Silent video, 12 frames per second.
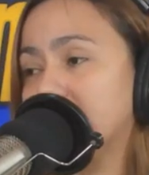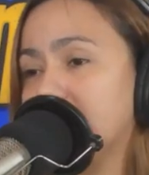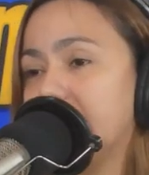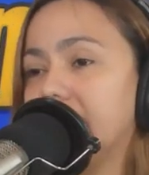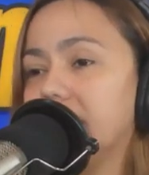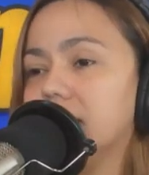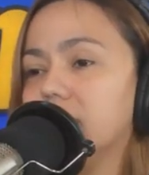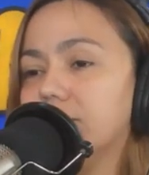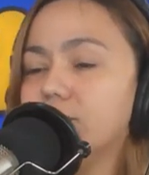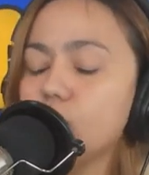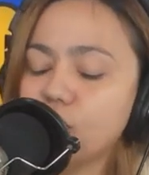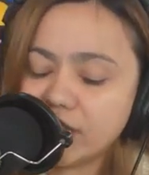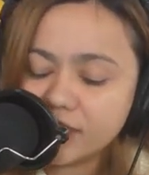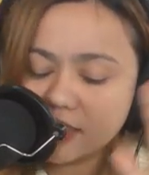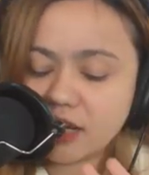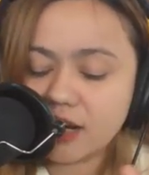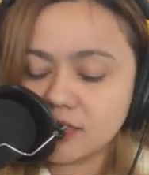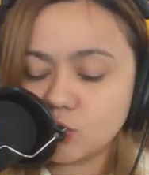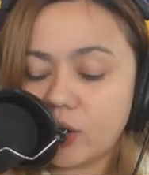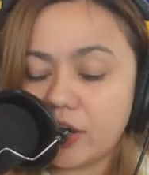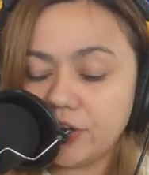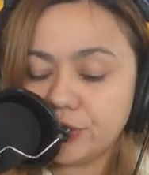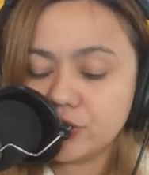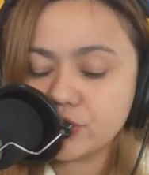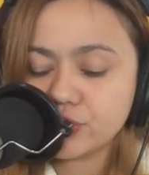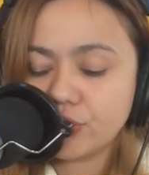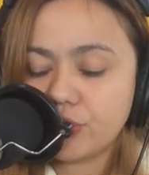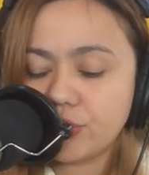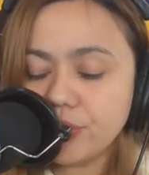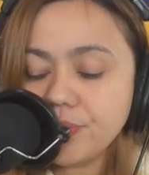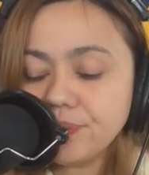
sa akin. Of course, Karas Warriors ko,